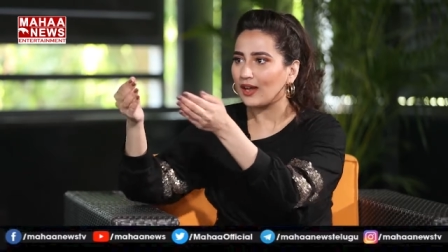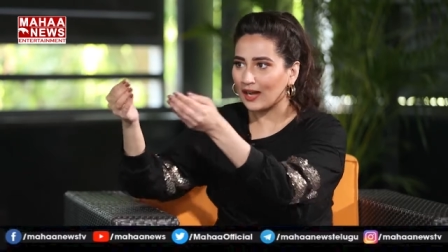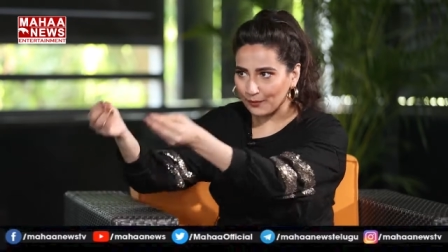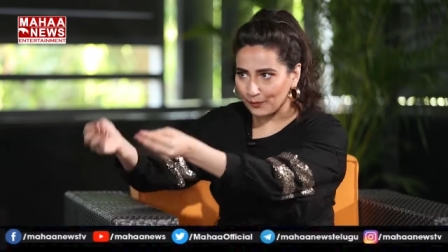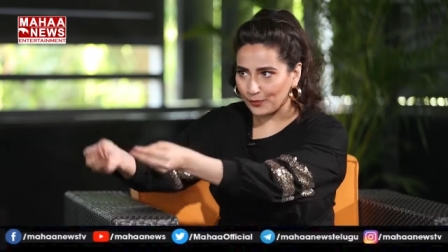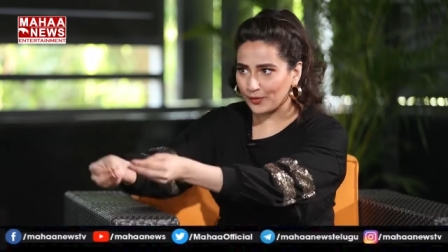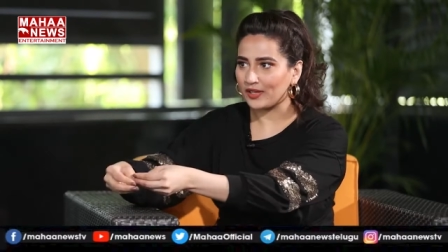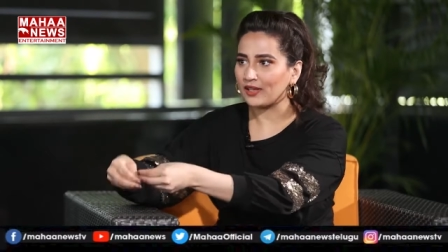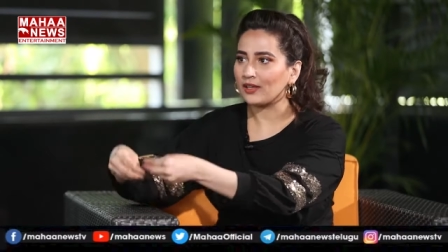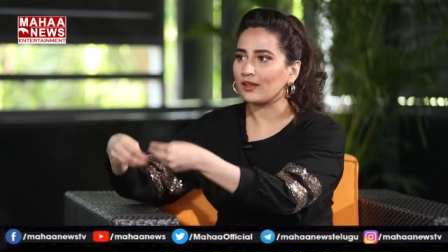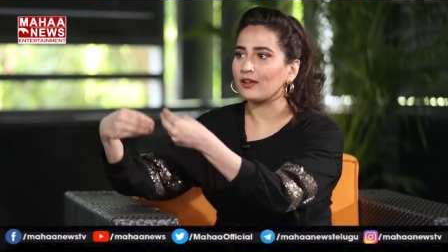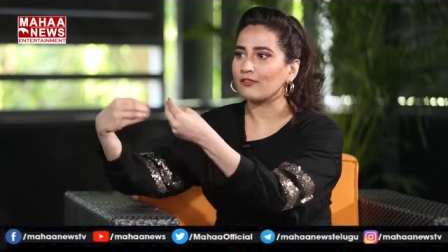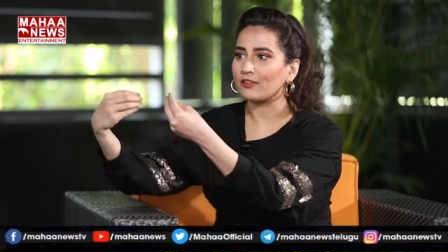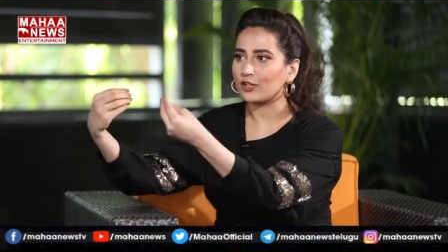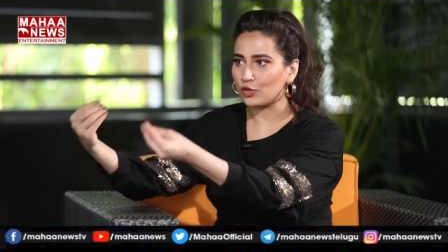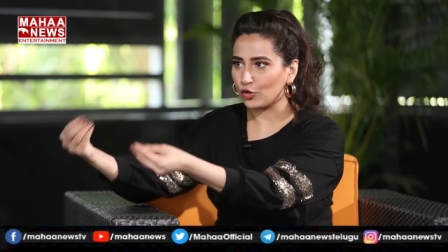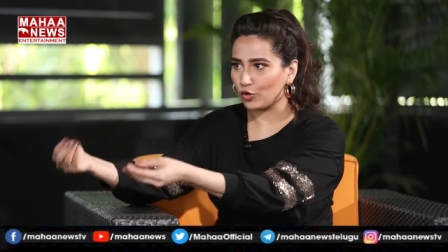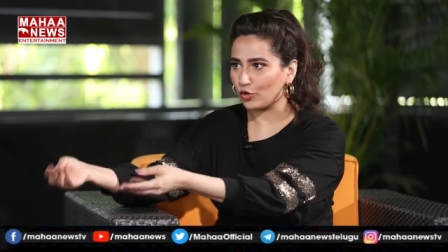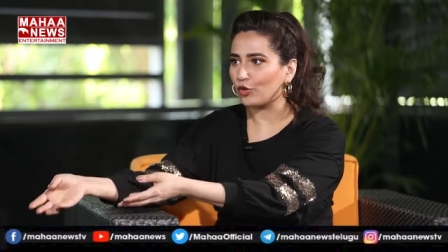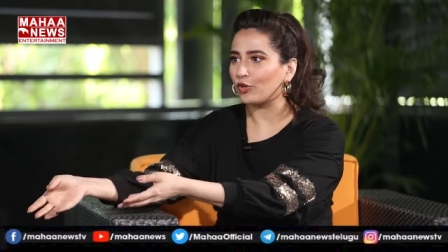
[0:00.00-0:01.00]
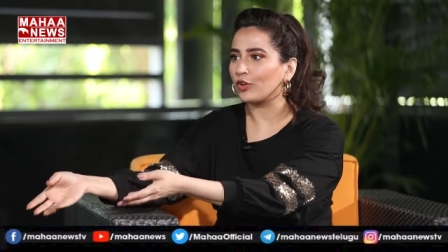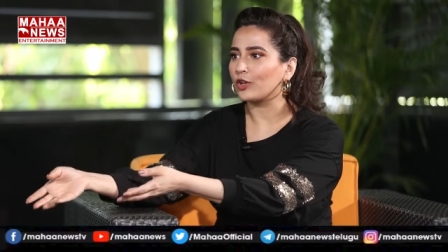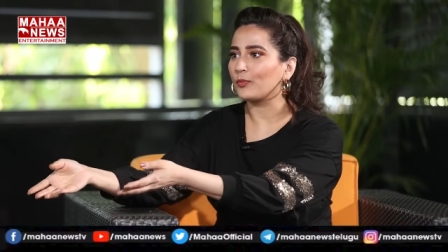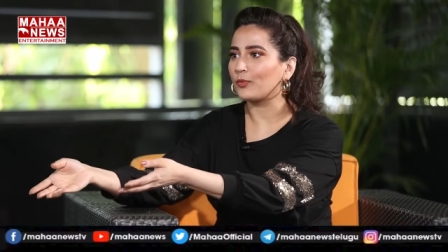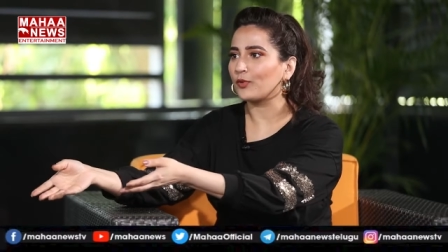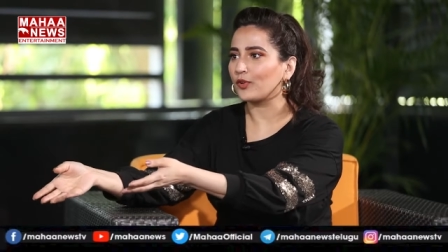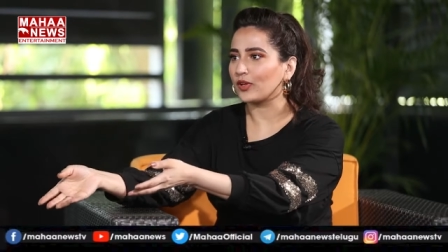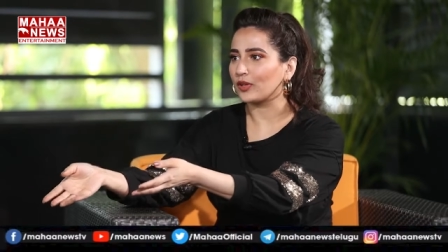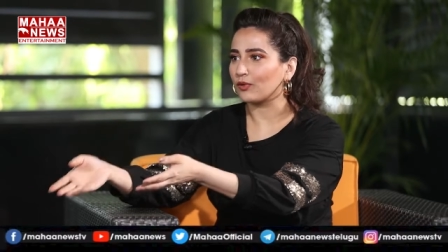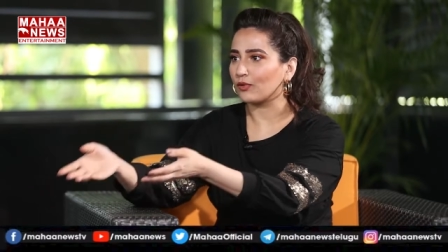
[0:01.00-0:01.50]
అప్పుడే ఎవరినో
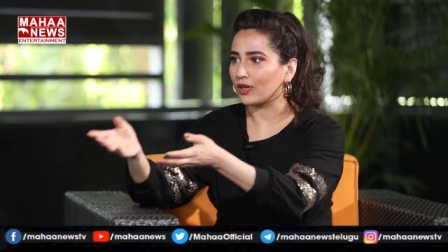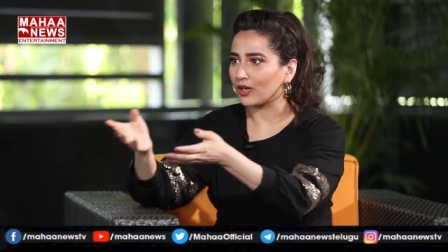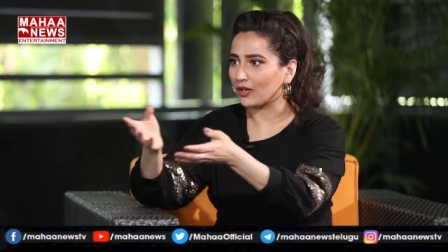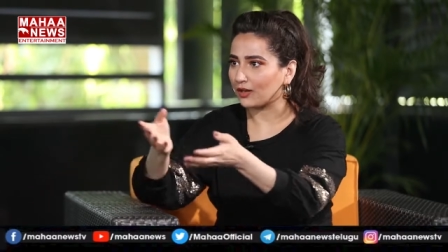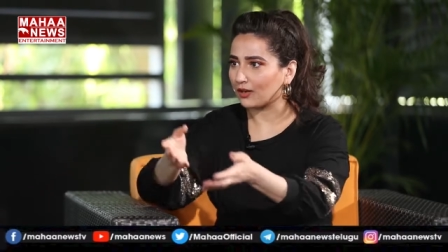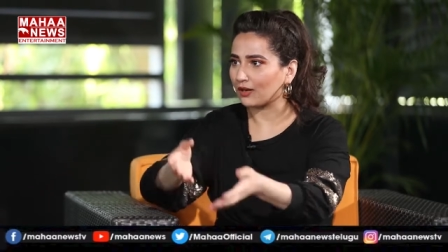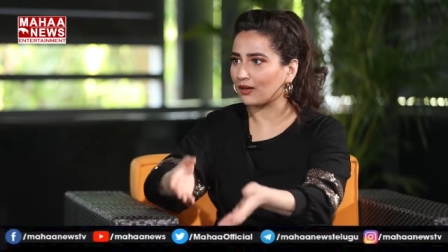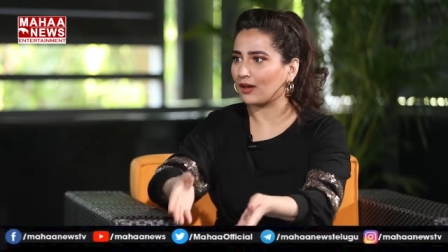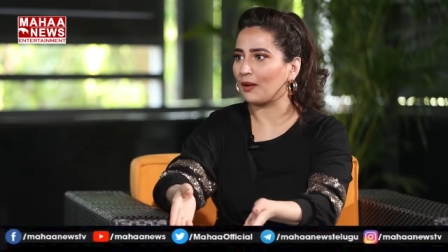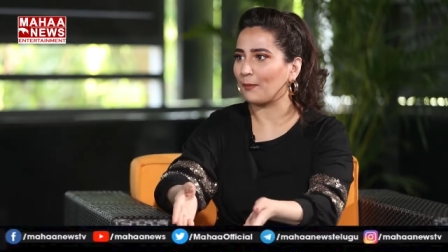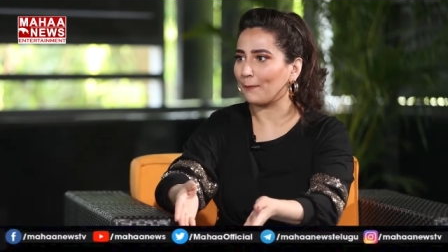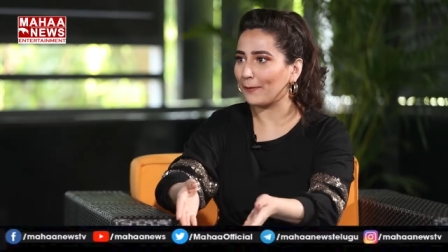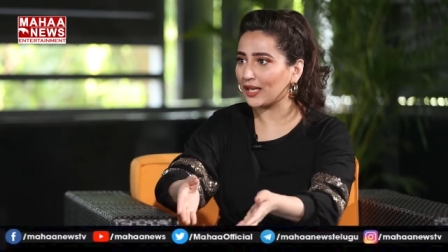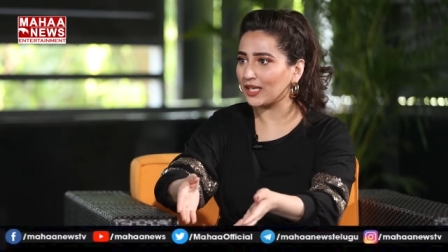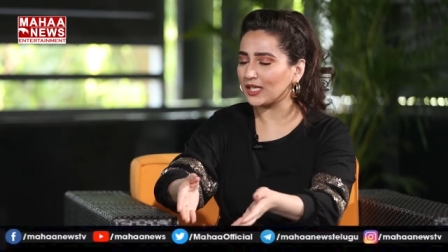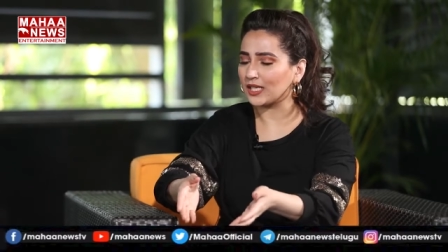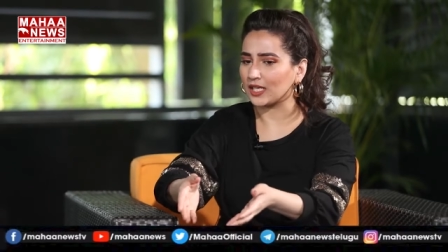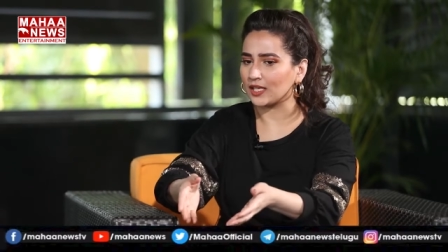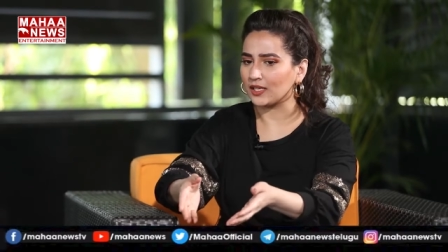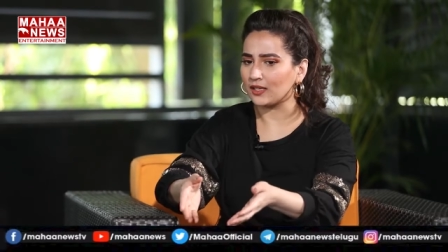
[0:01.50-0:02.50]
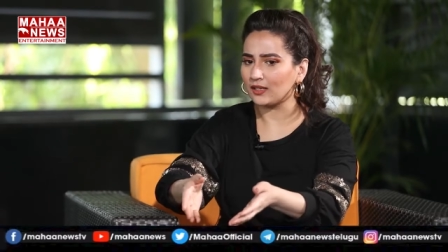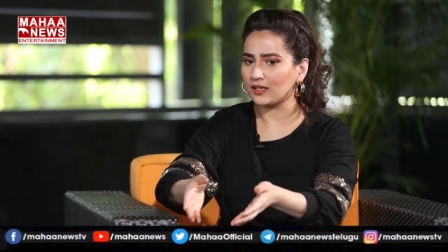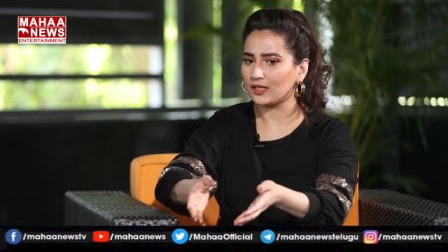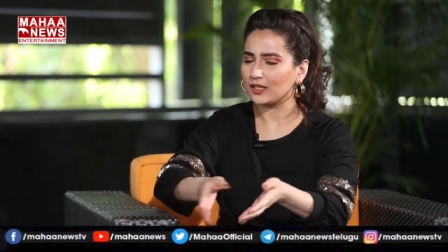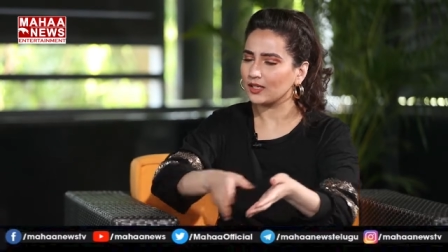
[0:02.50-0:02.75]
కోల్పోయి ఉన్న అమ్మాయికి